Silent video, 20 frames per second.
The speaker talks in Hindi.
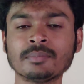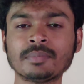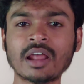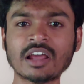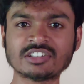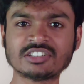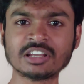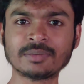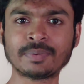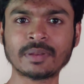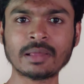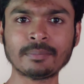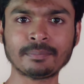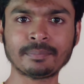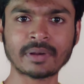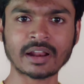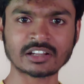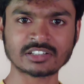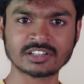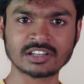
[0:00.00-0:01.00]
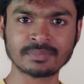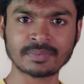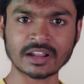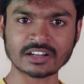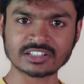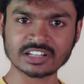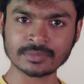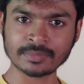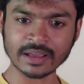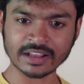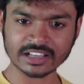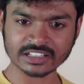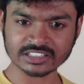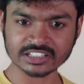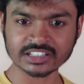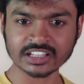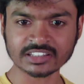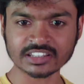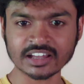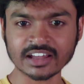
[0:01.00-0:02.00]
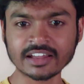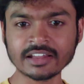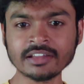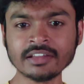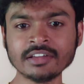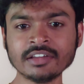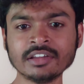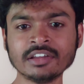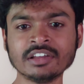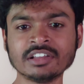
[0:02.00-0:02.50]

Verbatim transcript: प्लास्टिक फ्रेम प्लास्टिक बैग के साथ आता है